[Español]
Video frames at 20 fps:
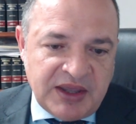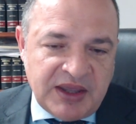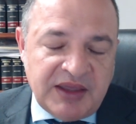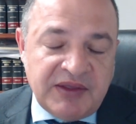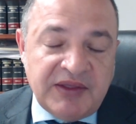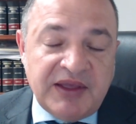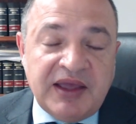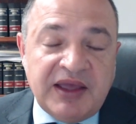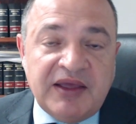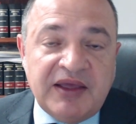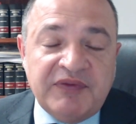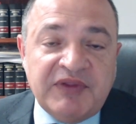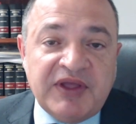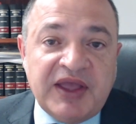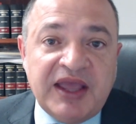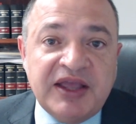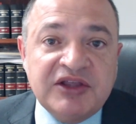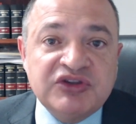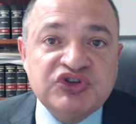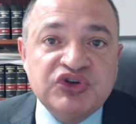Eh,
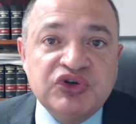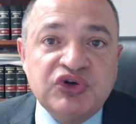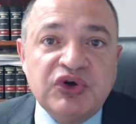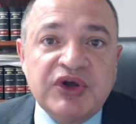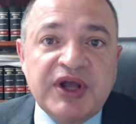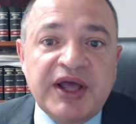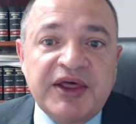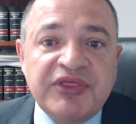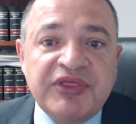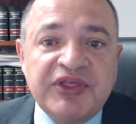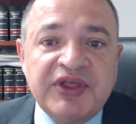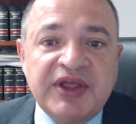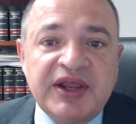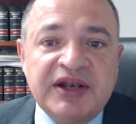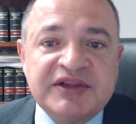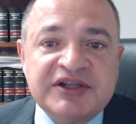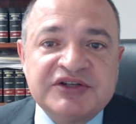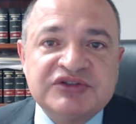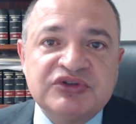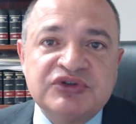de hecho, lo que hace
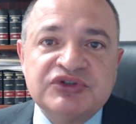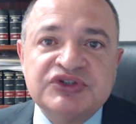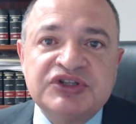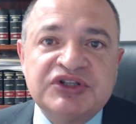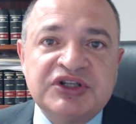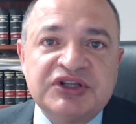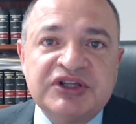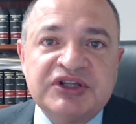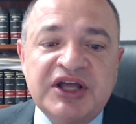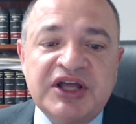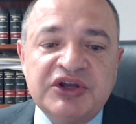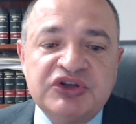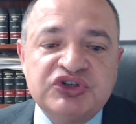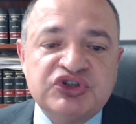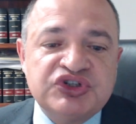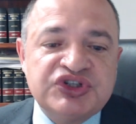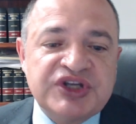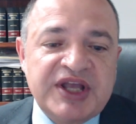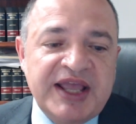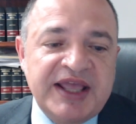el texto del
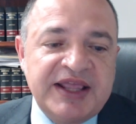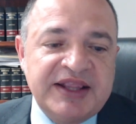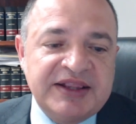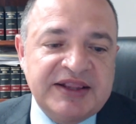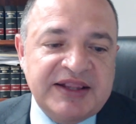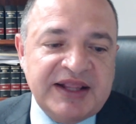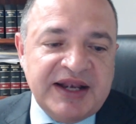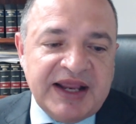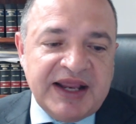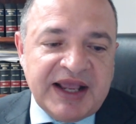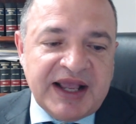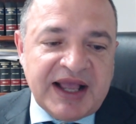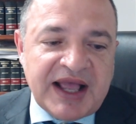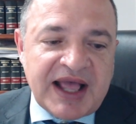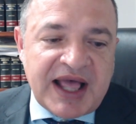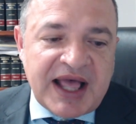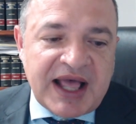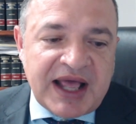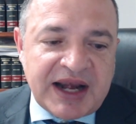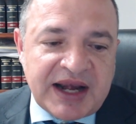78 es
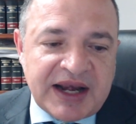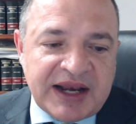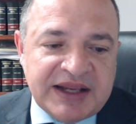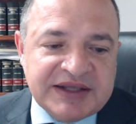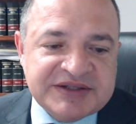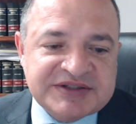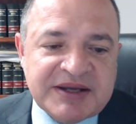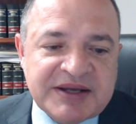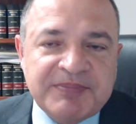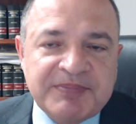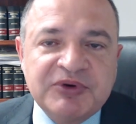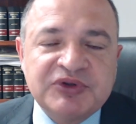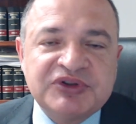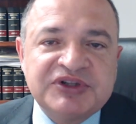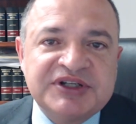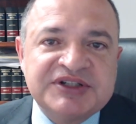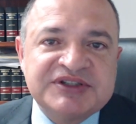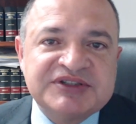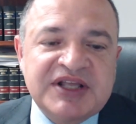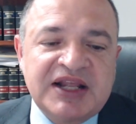entregar esa
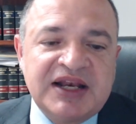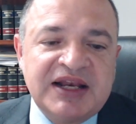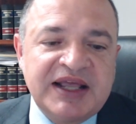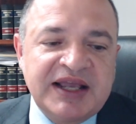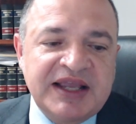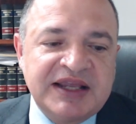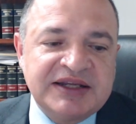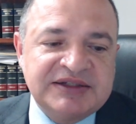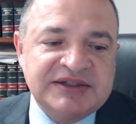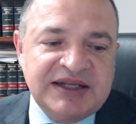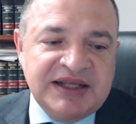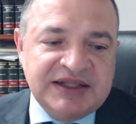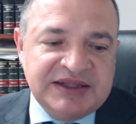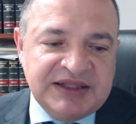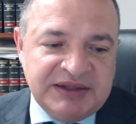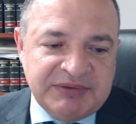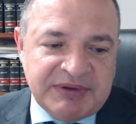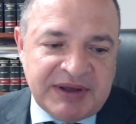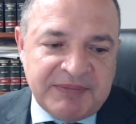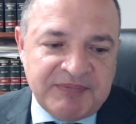potestad
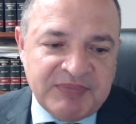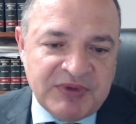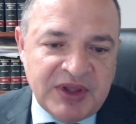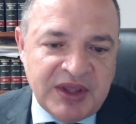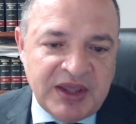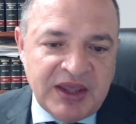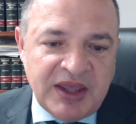legislativa